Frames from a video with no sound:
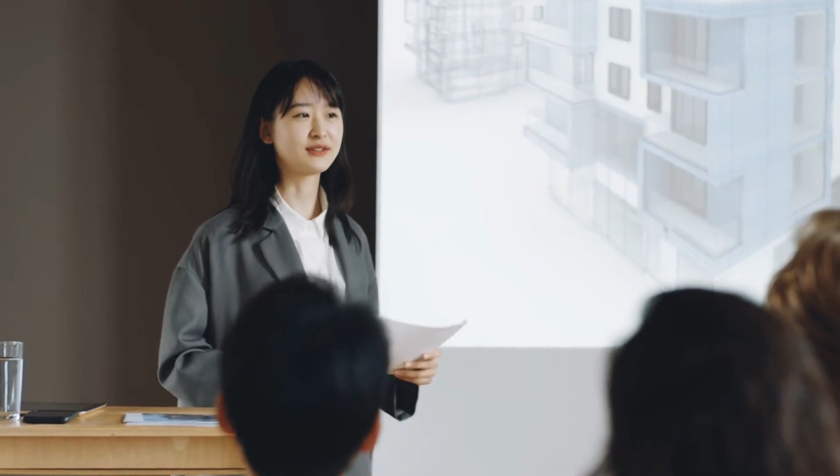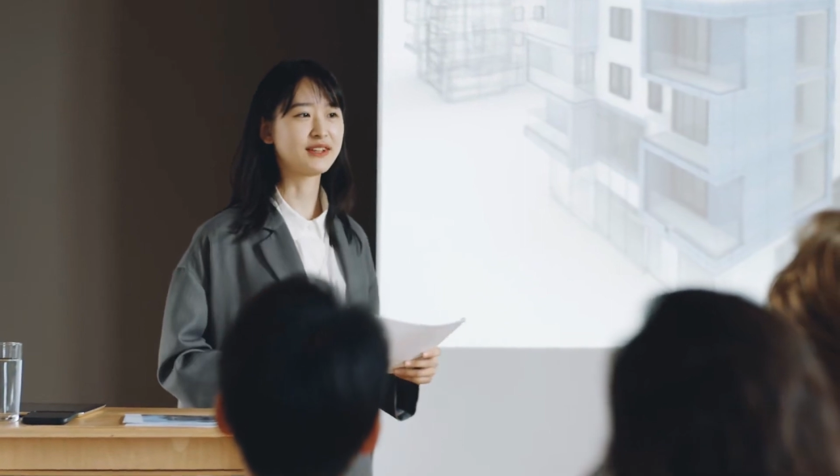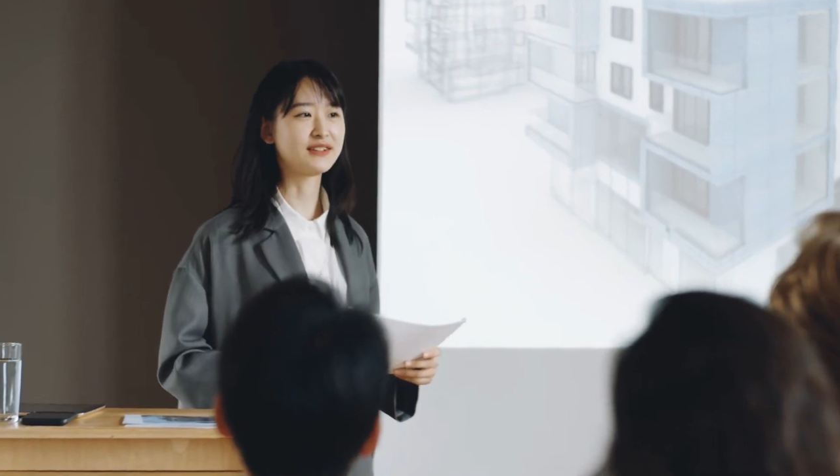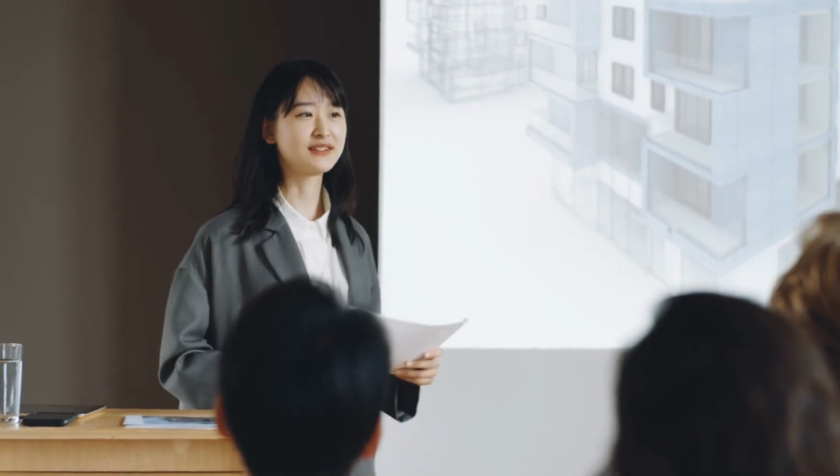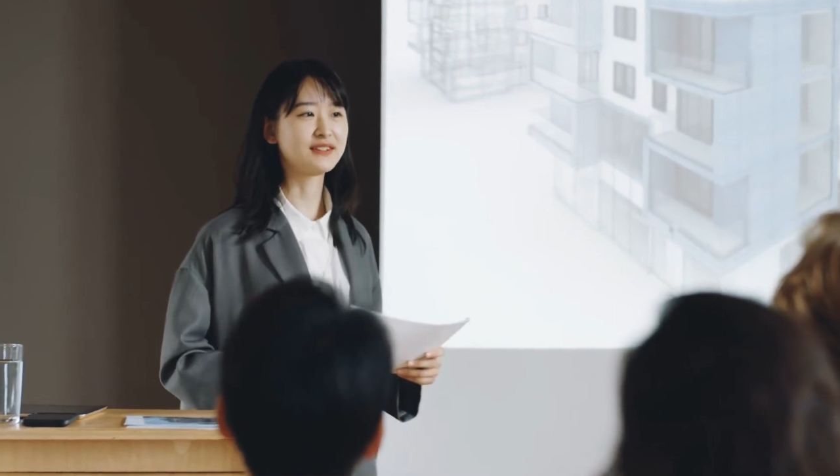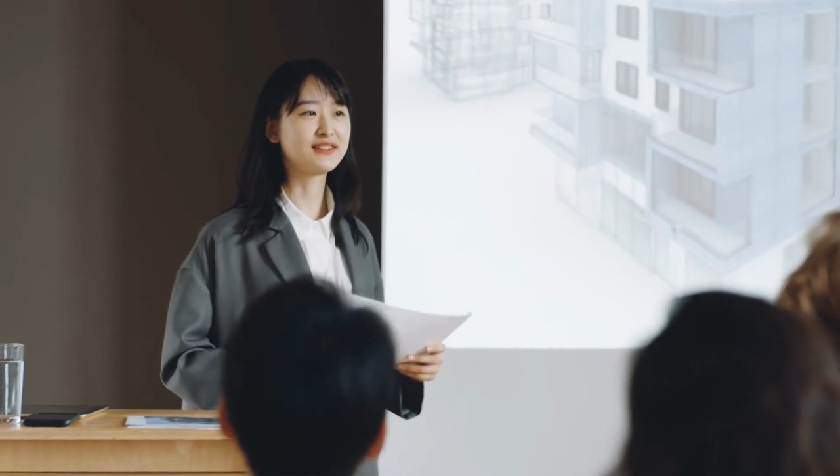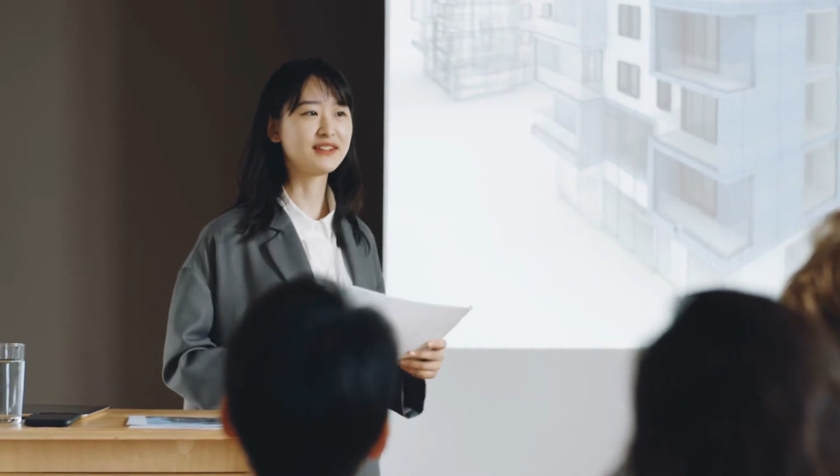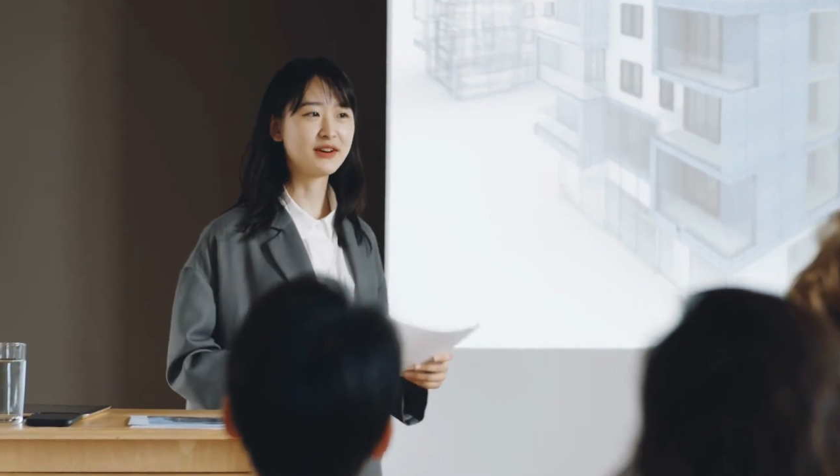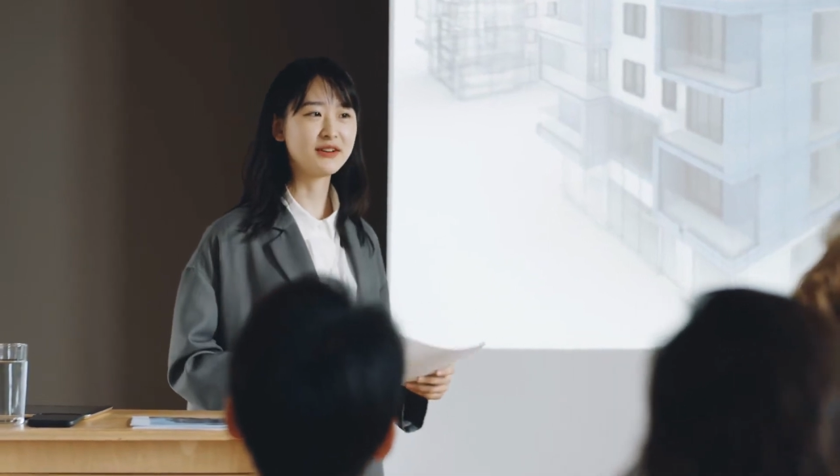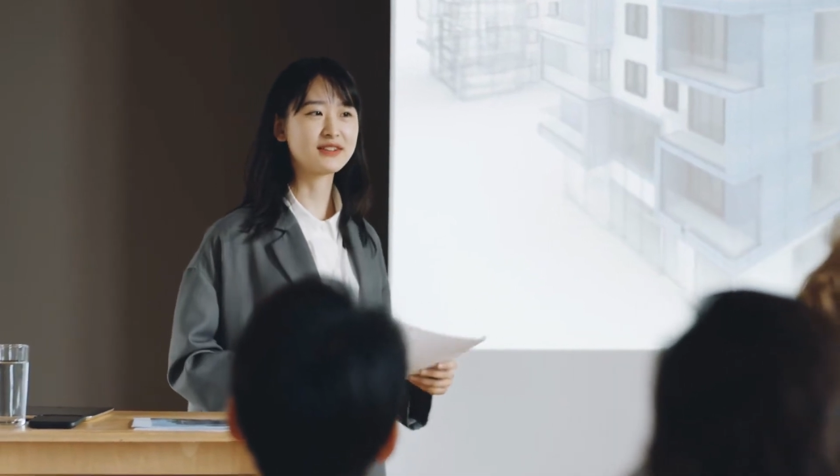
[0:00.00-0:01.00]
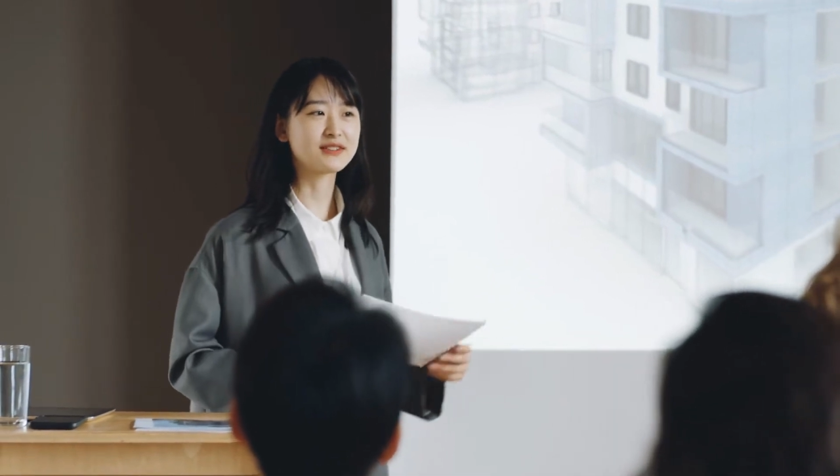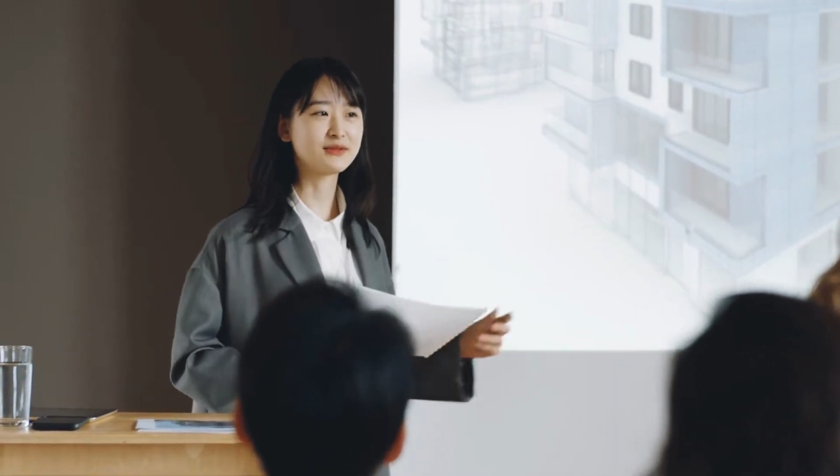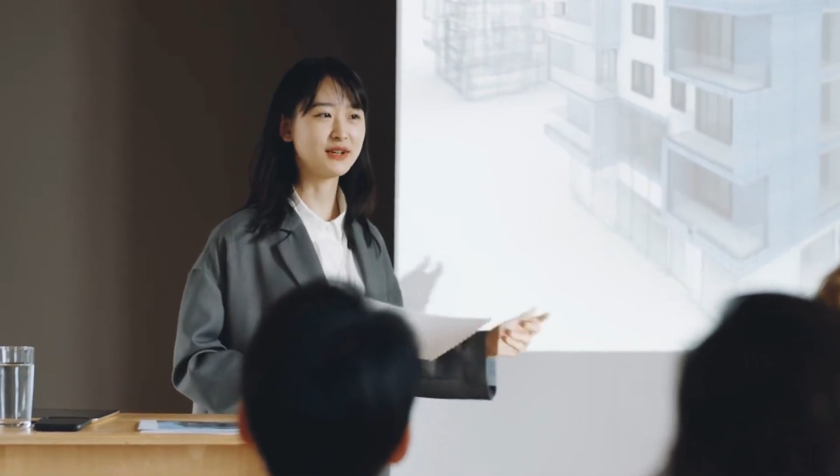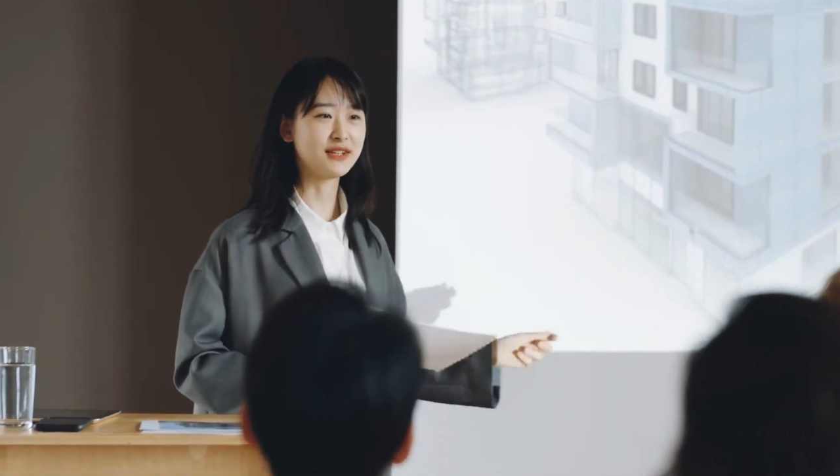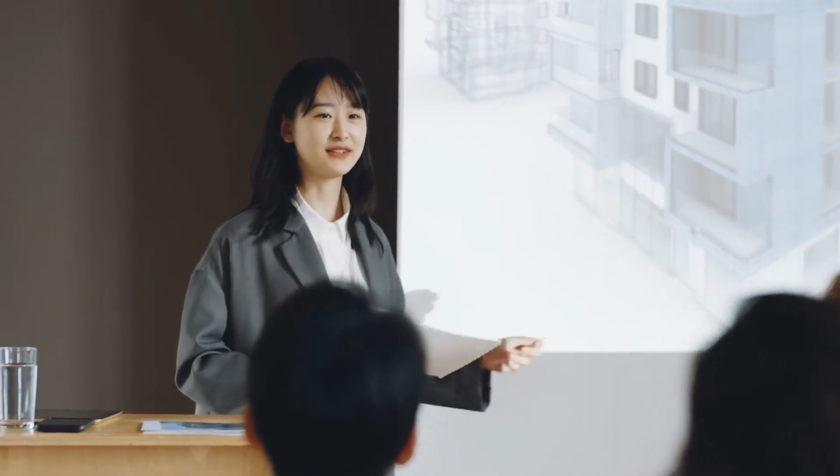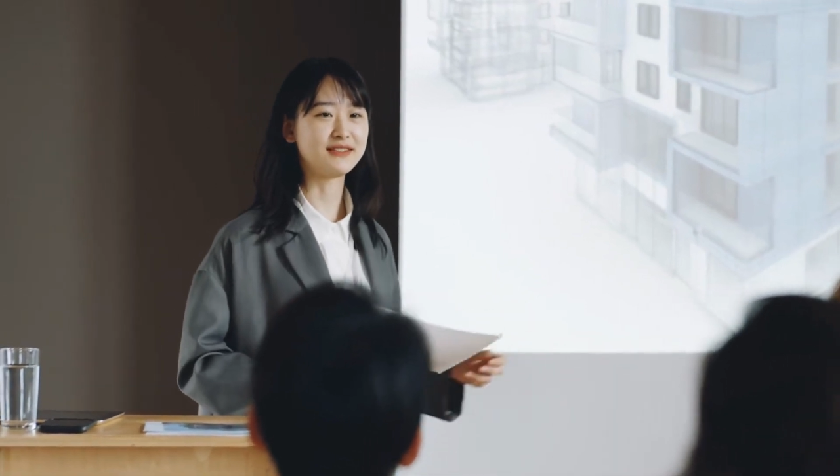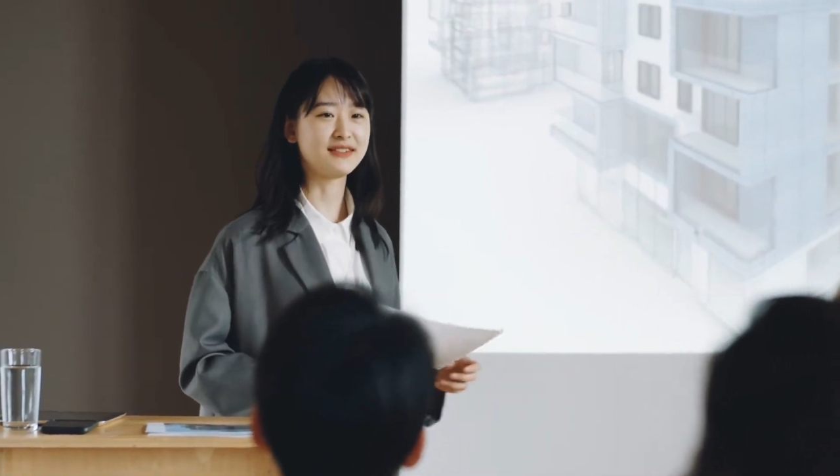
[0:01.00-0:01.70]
Kẻ thù lần vừa rồi nguy